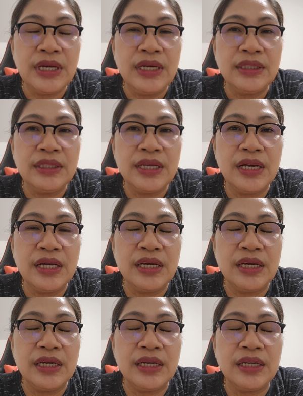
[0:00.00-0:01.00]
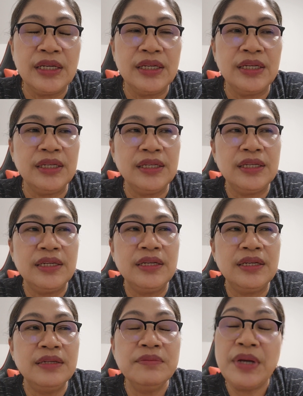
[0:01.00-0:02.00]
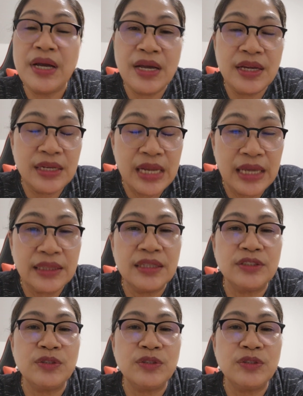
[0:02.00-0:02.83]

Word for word: At uh, ang mga lahat ng